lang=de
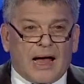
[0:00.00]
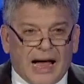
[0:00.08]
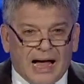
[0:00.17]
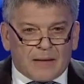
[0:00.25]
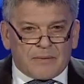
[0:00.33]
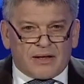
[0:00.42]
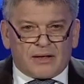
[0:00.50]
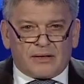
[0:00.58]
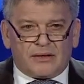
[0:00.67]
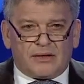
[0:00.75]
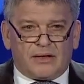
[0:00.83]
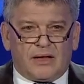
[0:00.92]
Aber
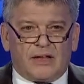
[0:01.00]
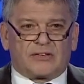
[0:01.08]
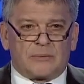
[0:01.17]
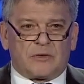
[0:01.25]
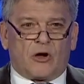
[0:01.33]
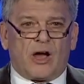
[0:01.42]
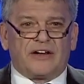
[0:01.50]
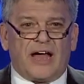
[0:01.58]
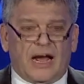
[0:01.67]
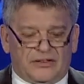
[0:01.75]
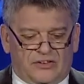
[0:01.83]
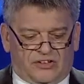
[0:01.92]
es gibt auch eine
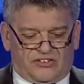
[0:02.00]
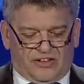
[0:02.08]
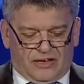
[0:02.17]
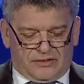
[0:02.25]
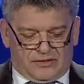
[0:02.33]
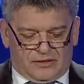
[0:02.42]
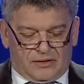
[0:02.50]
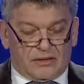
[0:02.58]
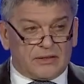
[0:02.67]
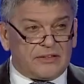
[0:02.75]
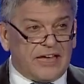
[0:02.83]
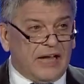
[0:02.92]
andere Seite.
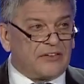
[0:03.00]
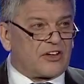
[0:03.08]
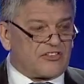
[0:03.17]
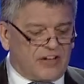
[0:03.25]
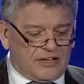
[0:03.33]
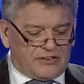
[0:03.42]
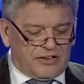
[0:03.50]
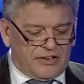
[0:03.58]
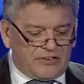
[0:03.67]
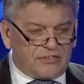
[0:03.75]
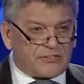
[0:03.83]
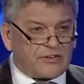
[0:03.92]
Die andere Seite
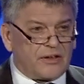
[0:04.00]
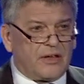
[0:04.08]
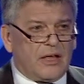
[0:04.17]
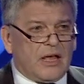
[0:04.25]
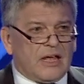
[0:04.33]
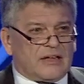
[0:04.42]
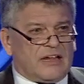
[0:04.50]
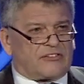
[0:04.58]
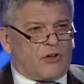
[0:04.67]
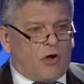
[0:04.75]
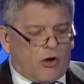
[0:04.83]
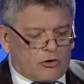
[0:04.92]
ist, dass
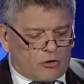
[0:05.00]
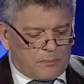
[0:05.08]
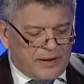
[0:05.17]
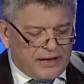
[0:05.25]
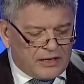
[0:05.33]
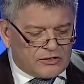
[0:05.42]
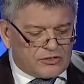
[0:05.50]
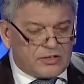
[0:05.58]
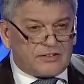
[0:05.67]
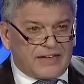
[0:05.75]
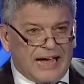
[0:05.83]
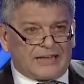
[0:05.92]
europäische
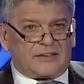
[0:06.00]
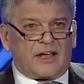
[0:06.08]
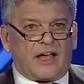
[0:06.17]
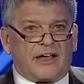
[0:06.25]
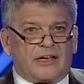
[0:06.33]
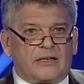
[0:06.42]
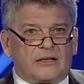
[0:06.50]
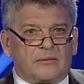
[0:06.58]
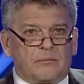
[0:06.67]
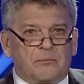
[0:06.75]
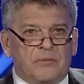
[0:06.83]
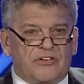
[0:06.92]
Datenreihen
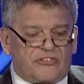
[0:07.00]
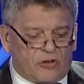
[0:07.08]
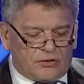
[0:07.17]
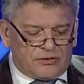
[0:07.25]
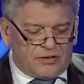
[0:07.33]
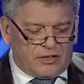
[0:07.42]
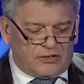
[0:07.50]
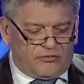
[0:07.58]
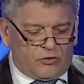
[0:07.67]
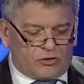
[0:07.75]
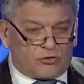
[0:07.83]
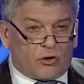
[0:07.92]
besonders
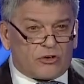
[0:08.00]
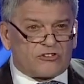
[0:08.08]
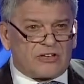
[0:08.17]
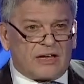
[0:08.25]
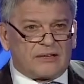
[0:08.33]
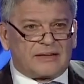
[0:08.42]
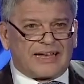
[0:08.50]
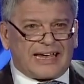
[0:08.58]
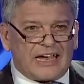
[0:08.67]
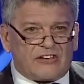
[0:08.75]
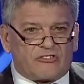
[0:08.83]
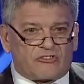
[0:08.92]
für Deutschland
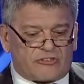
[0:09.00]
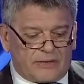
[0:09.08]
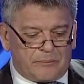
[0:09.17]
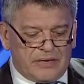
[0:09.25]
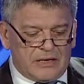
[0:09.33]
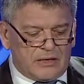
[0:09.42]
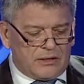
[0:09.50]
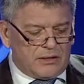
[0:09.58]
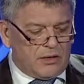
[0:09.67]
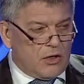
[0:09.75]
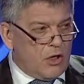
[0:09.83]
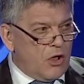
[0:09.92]
recht
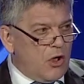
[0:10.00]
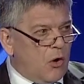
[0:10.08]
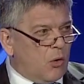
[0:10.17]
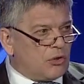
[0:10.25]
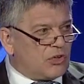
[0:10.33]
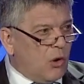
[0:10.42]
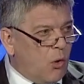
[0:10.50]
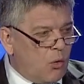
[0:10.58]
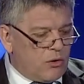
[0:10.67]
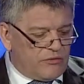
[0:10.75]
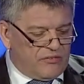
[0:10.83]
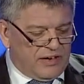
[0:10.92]
stabile und
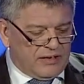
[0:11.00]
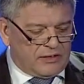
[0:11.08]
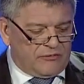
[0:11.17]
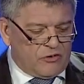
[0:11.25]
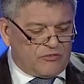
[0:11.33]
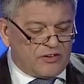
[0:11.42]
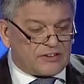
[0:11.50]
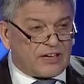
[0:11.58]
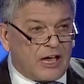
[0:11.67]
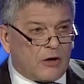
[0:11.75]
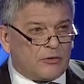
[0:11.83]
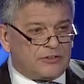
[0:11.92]
hohe Werte für
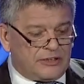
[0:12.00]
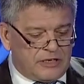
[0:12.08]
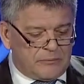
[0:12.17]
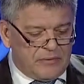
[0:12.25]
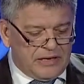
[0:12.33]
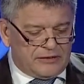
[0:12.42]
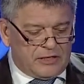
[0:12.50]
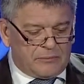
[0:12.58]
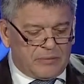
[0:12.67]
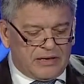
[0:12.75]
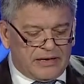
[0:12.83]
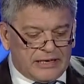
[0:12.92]
Vertrauen in den Medien
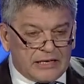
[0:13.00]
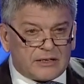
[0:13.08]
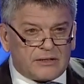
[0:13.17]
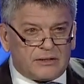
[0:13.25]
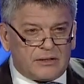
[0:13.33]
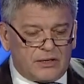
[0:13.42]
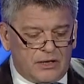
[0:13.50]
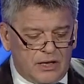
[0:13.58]
belegen